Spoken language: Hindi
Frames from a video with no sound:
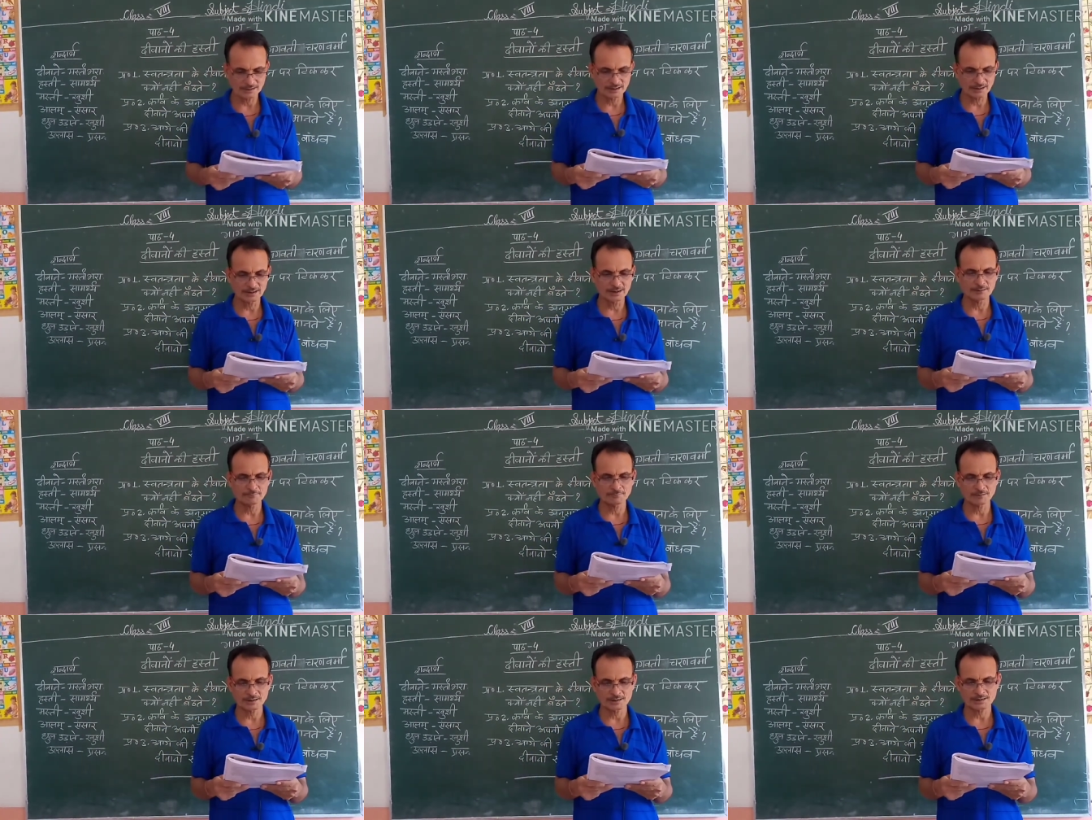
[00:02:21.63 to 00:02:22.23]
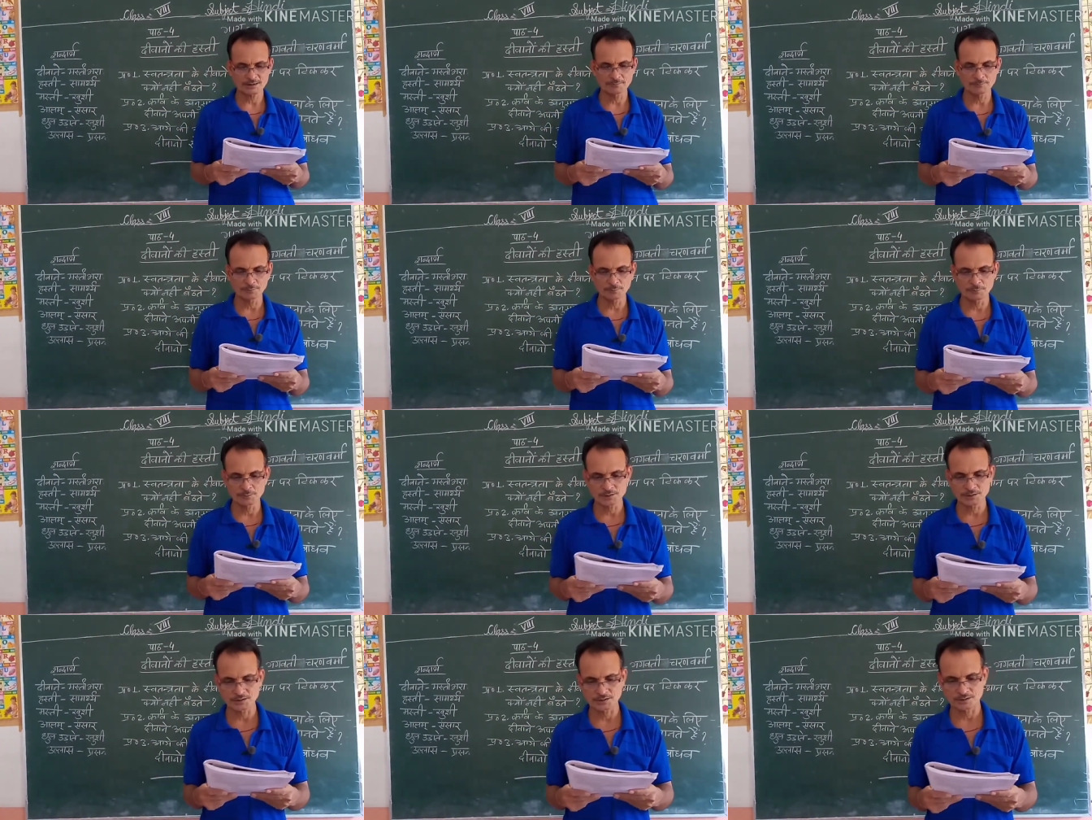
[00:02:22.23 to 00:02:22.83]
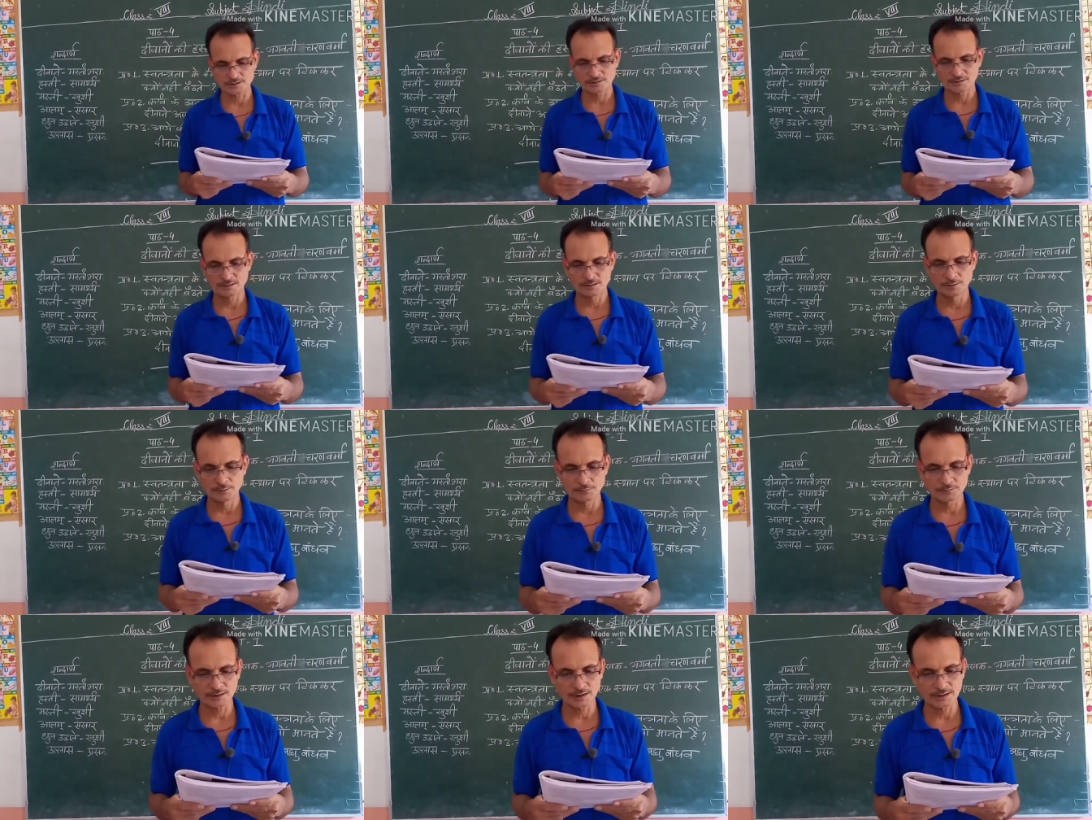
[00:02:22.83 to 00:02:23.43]
के लिए अपना सब कुछ
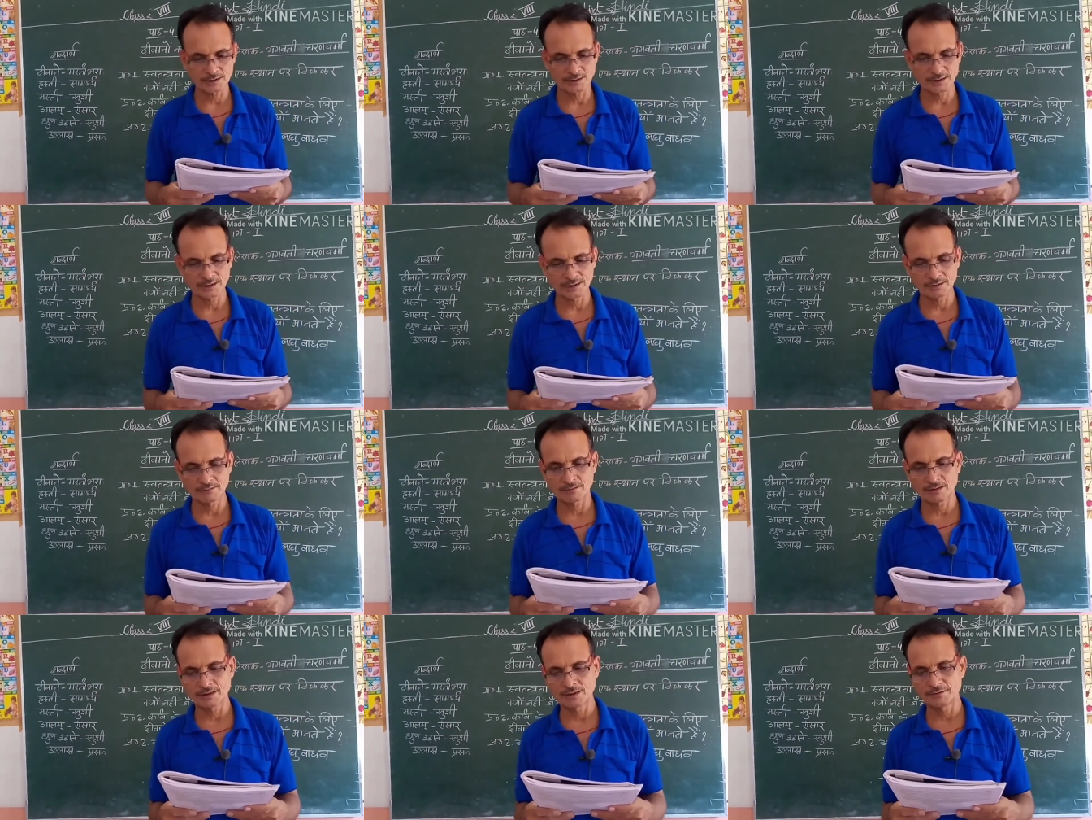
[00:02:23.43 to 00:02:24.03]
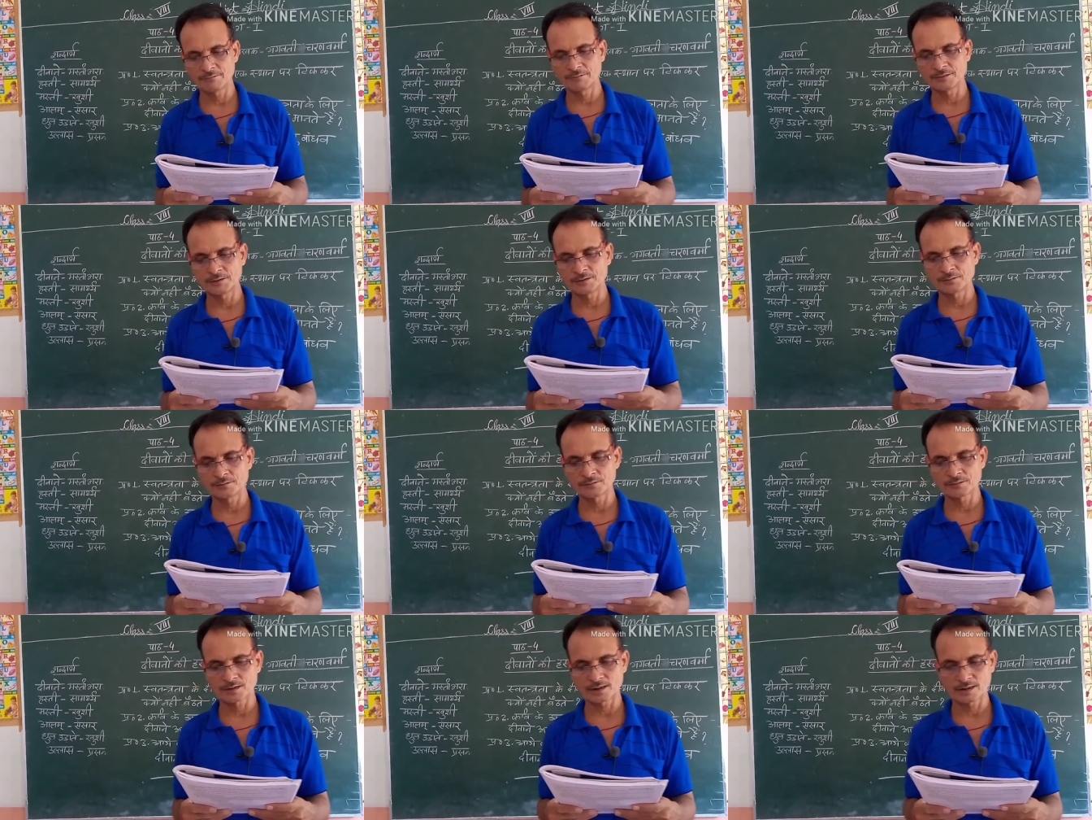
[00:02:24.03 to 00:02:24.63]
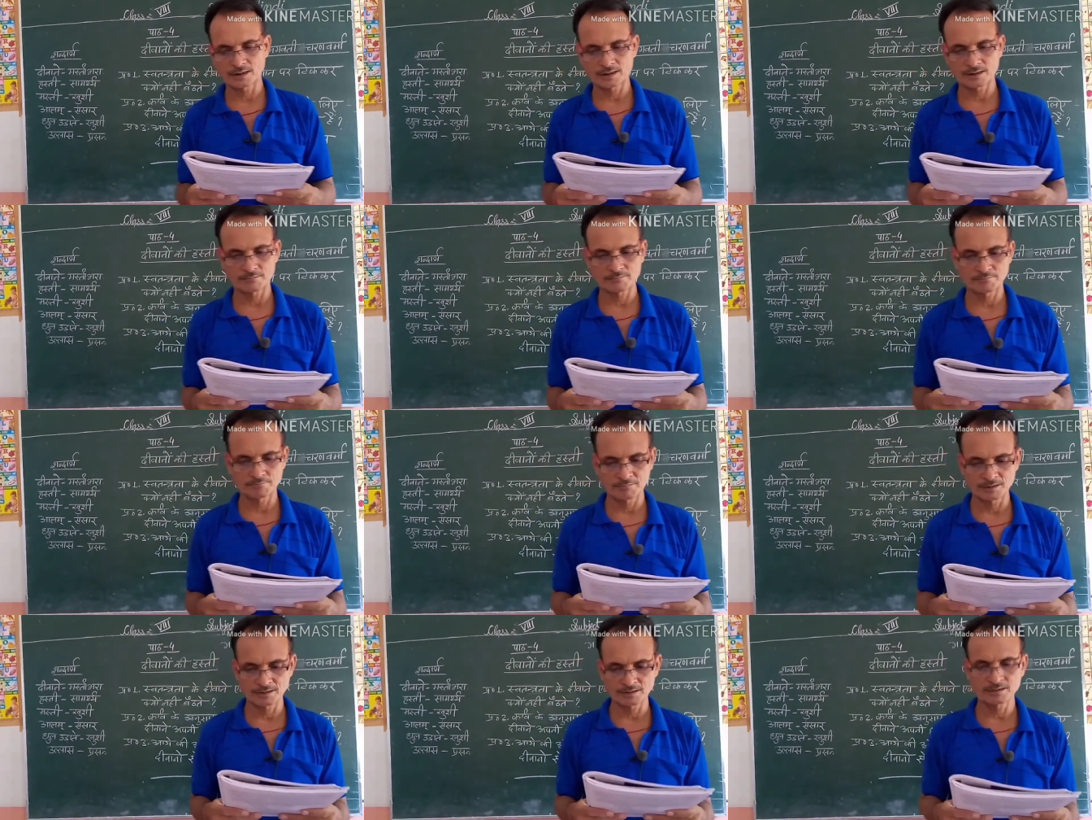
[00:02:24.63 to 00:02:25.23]
लुटा देने वाले वीरों का
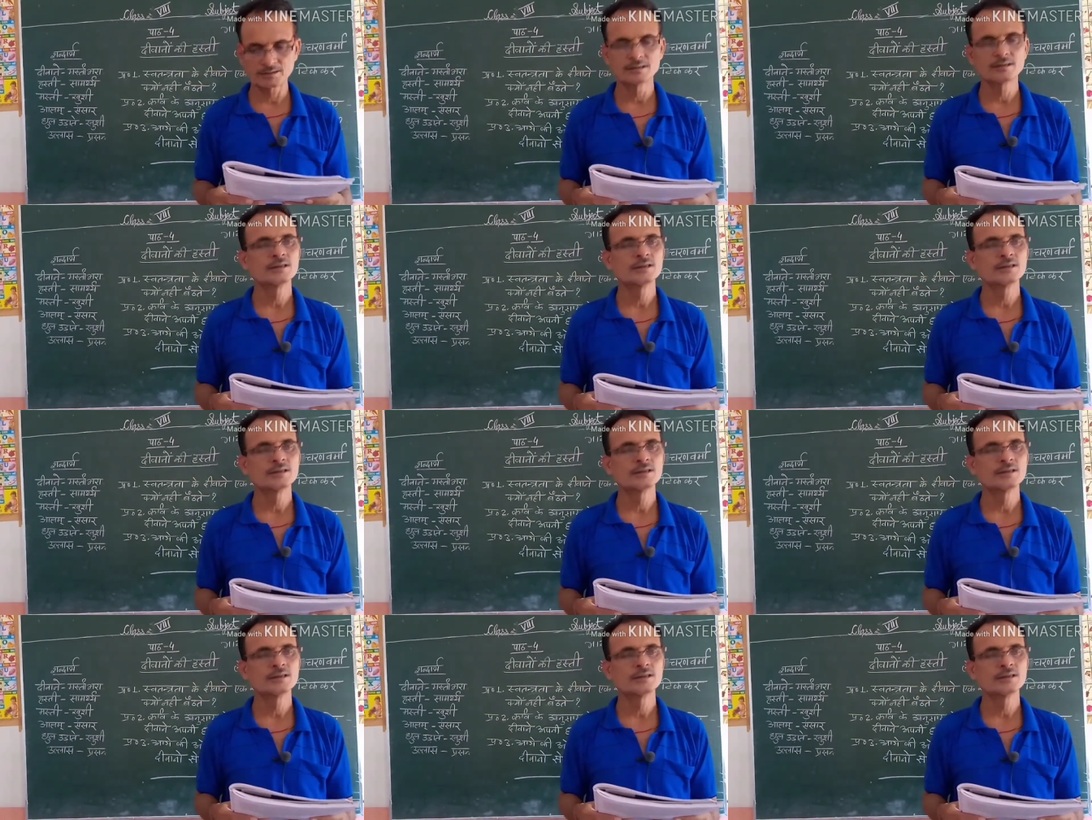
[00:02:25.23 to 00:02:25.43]
मन